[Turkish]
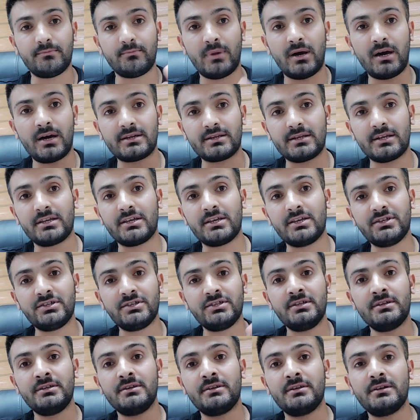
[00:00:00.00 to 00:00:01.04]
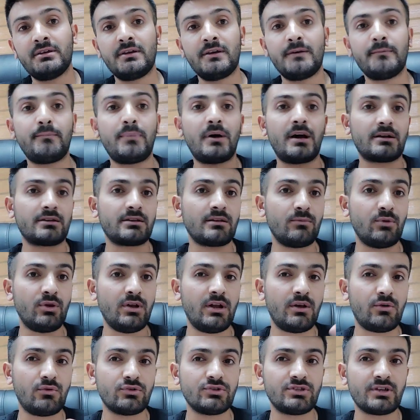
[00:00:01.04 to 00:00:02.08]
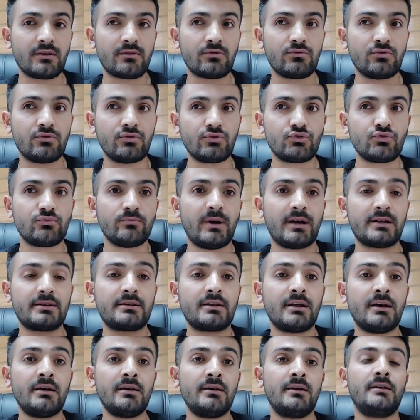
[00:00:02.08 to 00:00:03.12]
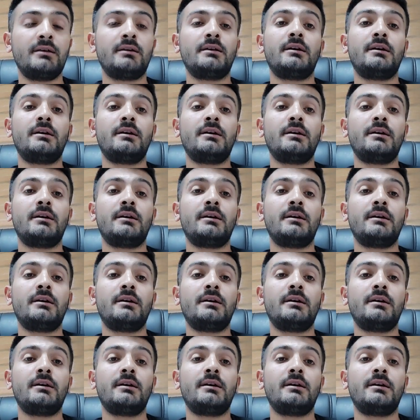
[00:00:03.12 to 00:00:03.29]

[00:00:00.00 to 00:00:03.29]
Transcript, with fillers: part, ikinci parta böyle Ocak sonu Şubat'ta